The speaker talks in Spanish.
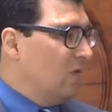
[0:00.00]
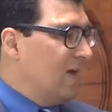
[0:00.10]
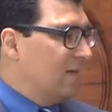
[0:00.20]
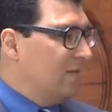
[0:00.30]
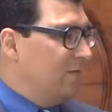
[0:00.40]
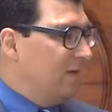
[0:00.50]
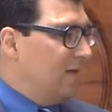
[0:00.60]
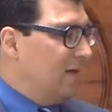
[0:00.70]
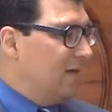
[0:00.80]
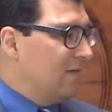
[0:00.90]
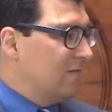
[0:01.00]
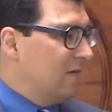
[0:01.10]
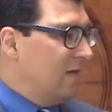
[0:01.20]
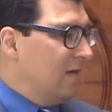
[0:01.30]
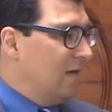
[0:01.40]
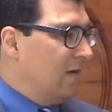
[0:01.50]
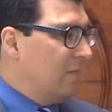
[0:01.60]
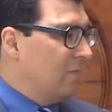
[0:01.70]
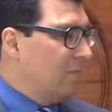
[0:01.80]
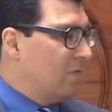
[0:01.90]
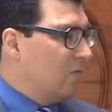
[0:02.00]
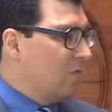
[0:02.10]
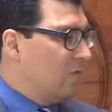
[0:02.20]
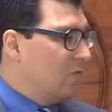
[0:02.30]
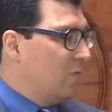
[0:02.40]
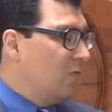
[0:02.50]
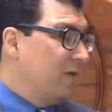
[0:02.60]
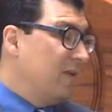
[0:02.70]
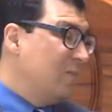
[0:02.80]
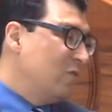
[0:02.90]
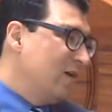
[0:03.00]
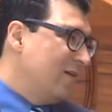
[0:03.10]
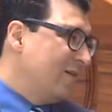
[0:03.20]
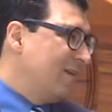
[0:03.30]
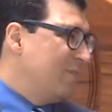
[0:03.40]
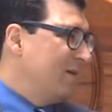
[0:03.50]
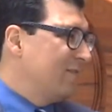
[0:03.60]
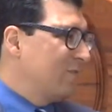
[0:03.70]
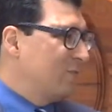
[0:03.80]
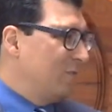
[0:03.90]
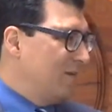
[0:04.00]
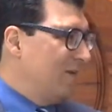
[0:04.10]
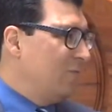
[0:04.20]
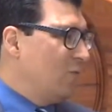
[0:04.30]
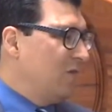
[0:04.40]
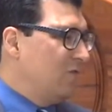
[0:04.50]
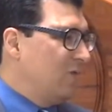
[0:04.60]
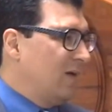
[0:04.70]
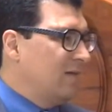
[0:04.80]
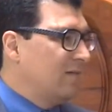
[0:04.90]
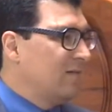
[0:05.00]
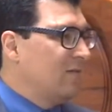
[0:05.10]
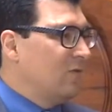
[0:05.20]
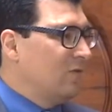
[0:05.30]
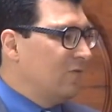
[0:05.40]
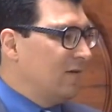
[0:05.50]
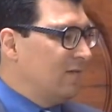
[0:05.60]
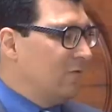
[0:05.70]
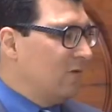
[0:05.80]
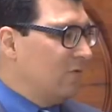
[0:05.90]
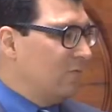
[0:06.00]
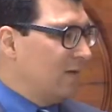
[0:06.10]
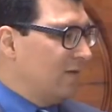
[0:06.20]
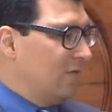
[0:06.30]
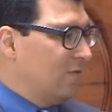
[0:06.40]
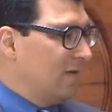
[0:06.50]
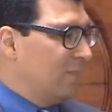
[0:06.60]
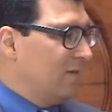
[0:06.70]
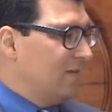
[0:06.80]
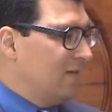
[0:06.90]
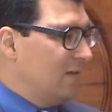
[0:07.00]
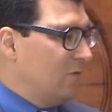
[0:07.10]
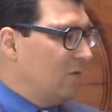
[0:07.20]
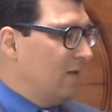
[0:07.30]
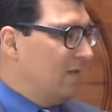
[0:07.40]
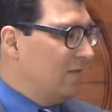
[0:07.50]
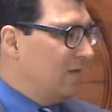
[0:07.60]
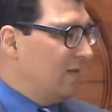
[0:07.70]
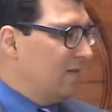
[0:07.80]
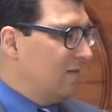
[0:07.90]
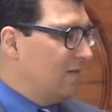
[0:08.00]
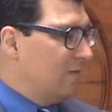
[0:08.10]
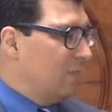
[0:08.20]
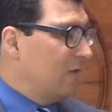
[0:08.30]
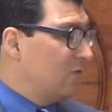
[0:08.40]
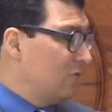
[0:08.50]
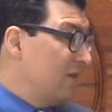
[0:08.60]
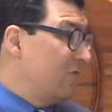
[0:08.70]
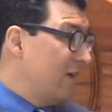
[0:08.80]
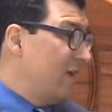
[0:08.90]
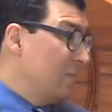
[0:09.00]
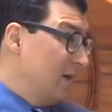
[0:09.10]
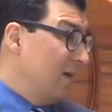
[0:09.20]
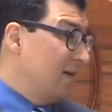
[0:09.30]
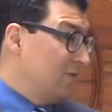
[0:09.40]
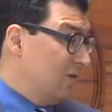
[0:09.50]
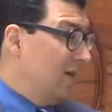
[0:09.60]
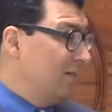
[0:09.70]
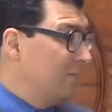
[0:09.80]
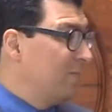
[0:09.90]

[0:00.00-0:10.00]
actividades eh, como mínimo una vez al mes, como mínimo mensuales, ofreciendo a los partidos capacitación en diferentes aspectos del régimen electoral.